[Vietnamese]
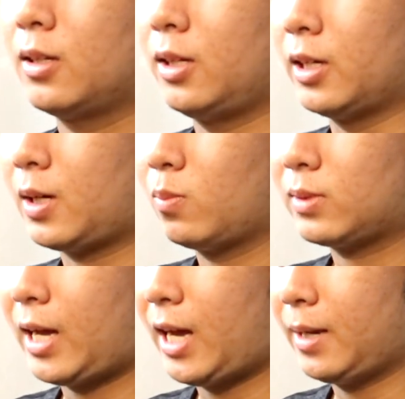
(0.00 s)
thì
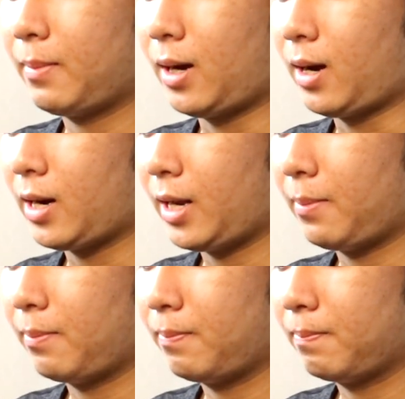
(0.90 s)
công tay mà anh
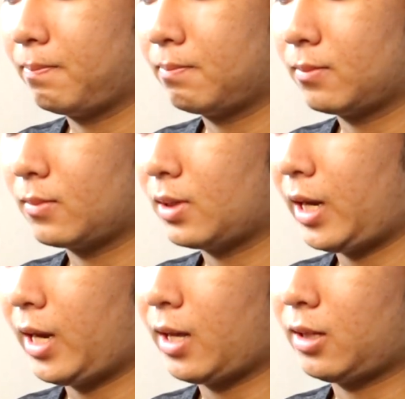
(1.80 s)
em
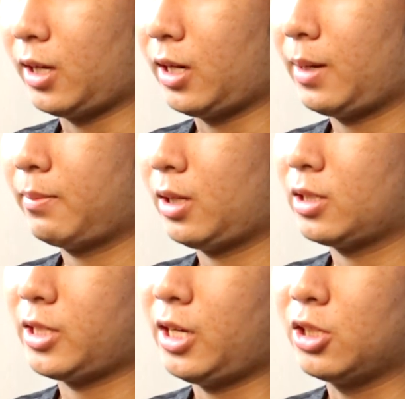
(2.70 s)
nghe thì anh
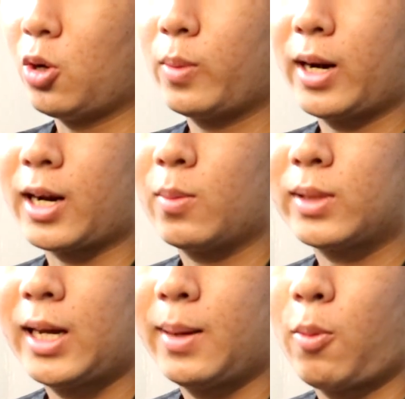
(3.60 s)
em sẽ hình dung ra là công
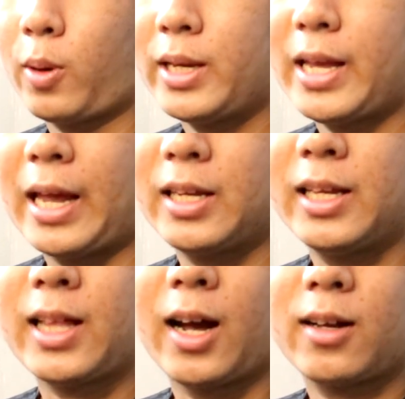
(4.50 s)
tay là một cái dạng dị
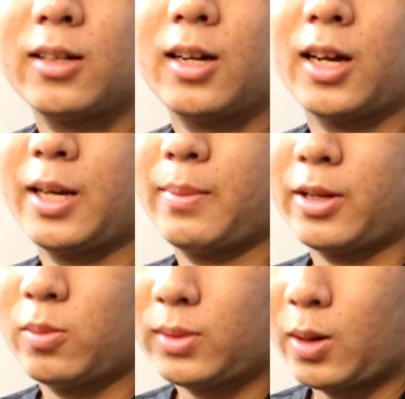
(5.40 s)
tật tức là khi mà
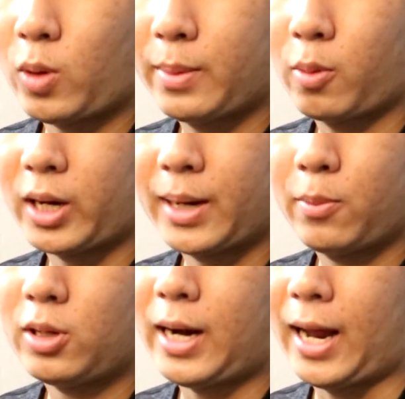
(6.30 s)
chúng ta quay một cái game
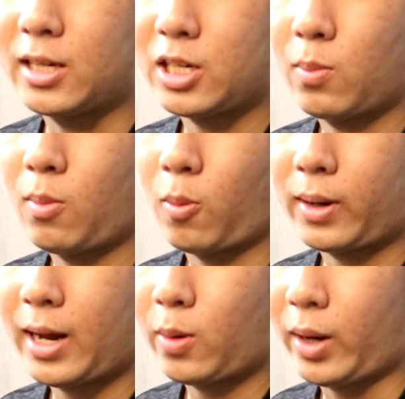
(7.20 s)
mode nặng trong một
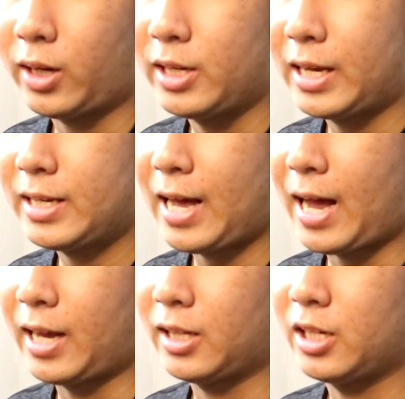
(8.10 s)
cái khoảng thời gian
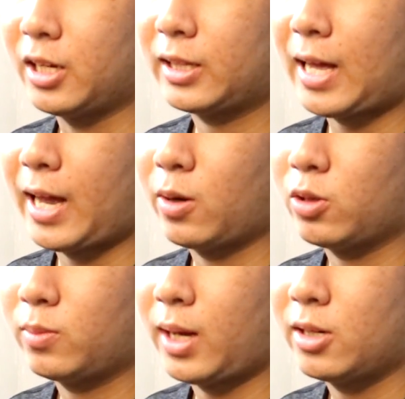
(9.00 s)
dài thì cái tay của
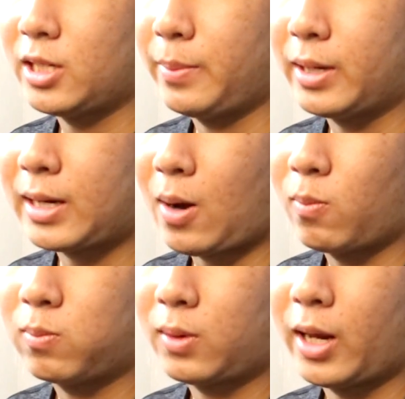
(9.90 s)
chúng ta nó sẽ bị
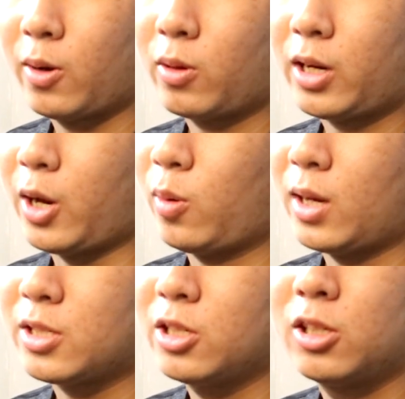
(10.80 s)
cong theo cái kiểu
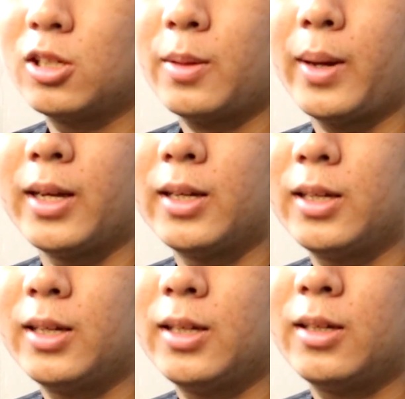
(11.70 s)
là xương nó
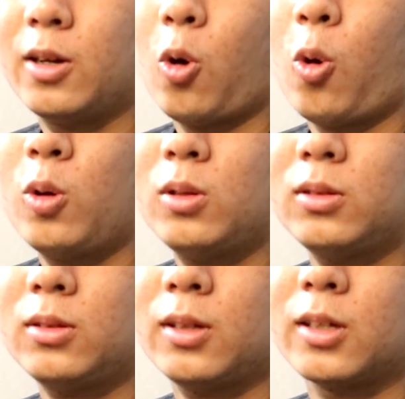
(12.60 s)
bị uốn
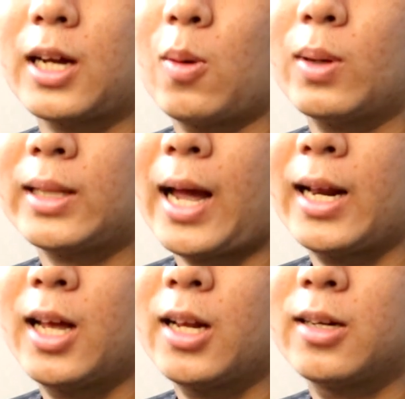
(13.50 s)
rồi cong cái
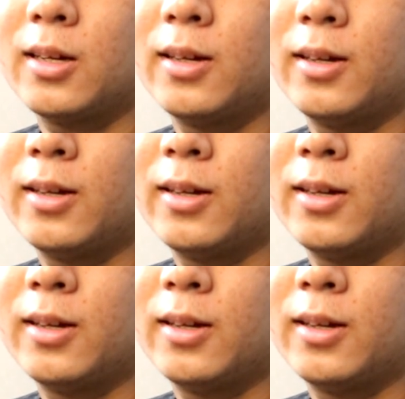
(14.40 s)
tay lên